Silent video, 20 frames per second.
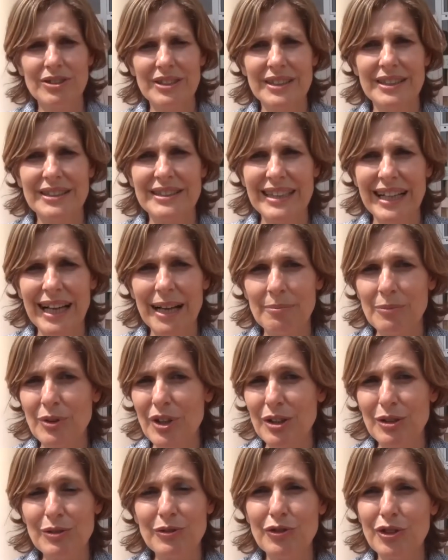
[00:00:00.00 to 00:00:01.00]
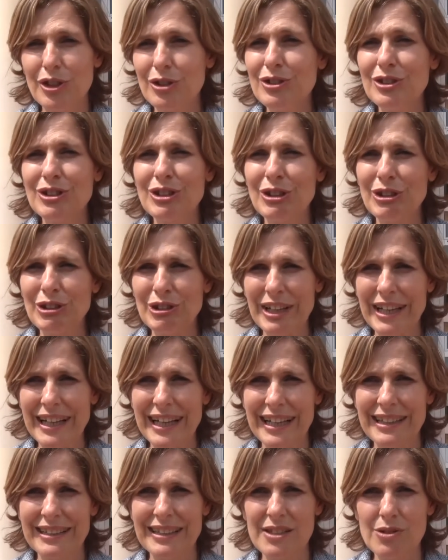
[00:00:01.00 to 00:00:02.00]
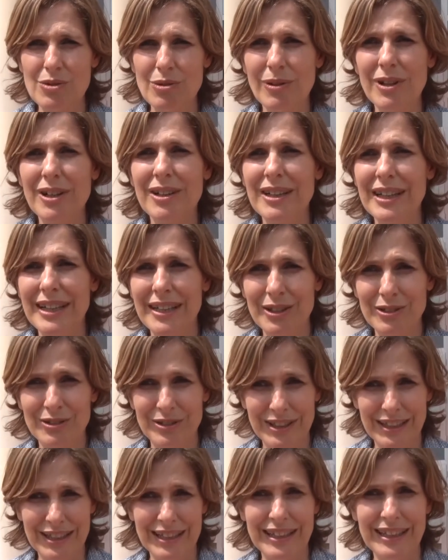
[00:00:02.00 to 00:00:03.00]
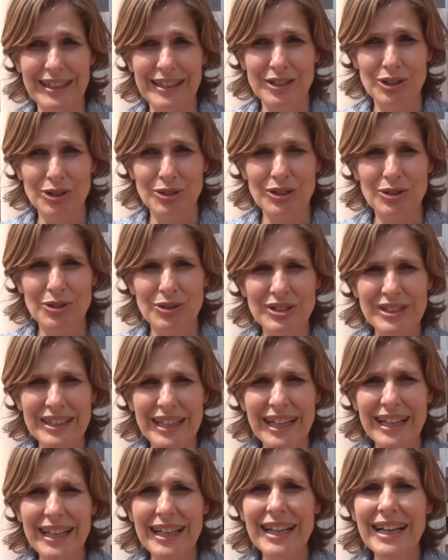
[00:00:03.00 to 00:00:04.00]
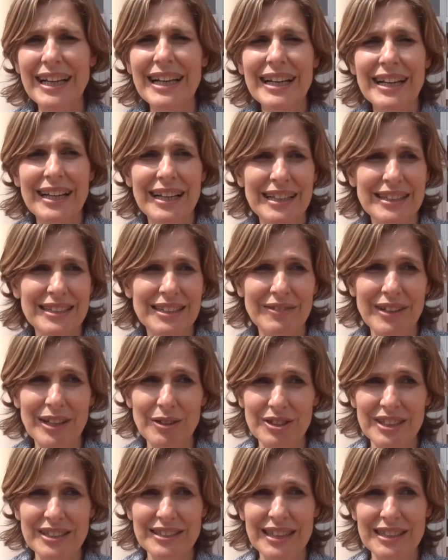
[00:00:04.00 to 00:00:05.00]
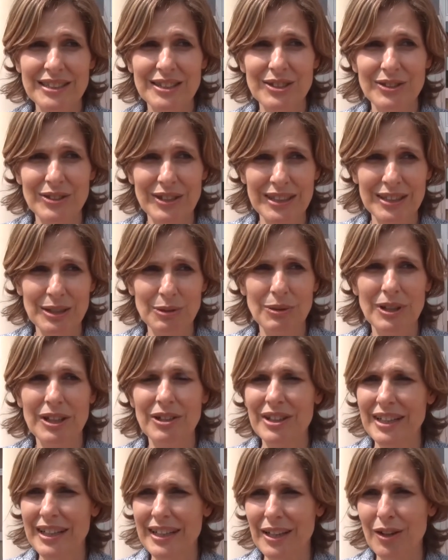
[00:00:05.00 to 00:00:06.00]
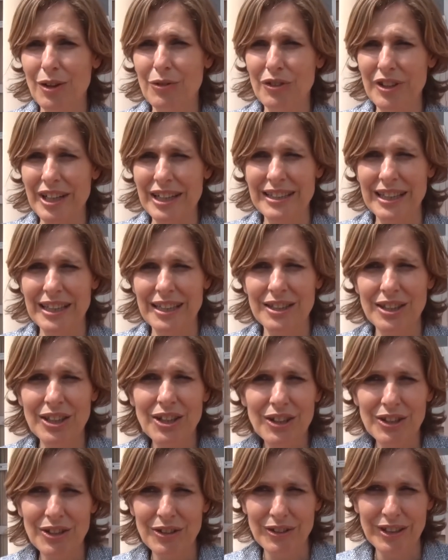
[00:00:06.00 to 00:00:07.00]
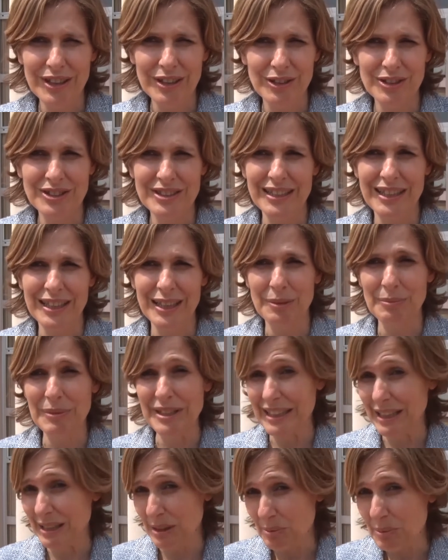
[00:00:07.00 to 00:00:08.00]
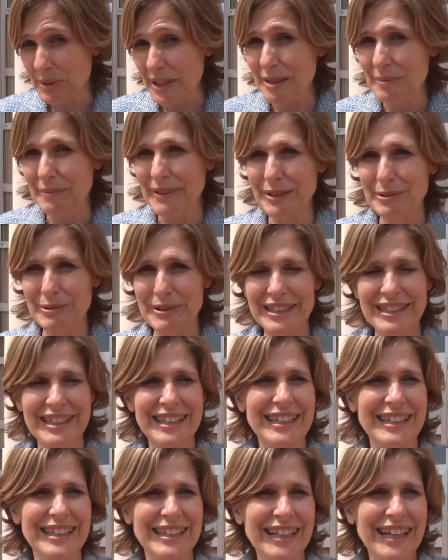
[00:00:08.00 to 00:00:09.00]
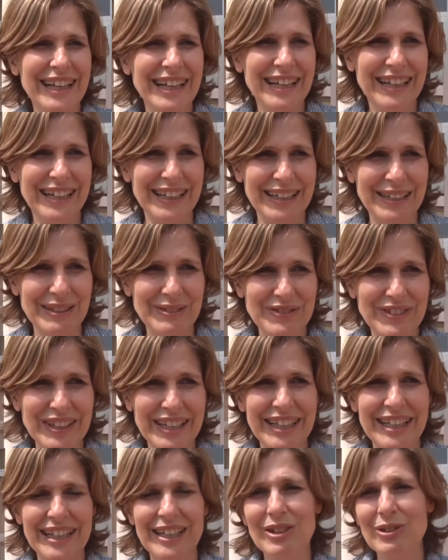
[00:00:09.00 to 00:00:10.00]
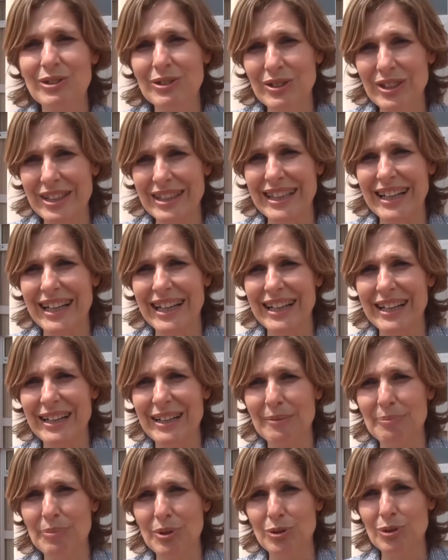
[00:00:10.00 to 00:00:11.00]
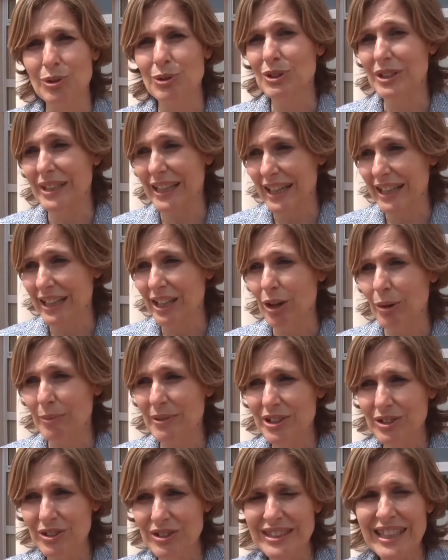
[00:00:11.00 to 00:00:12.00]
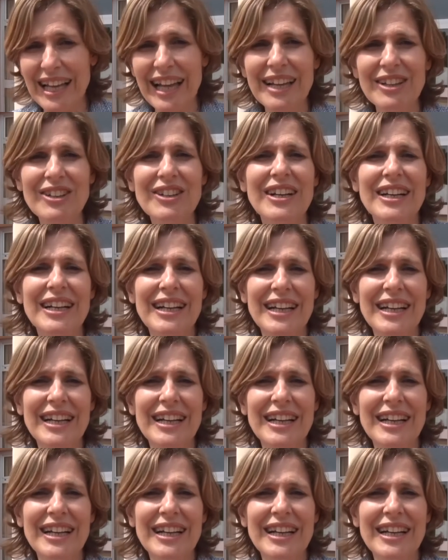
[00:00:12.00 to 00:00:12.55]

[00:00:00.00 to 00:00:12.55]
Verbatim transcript: di scambio e confronto con le altre scuole, con eh, la regione toscana e di valorizzazione di quello che offre il territorio, le nostre materie prime, quindi eh, filiera corta, prodotti a chilometro zero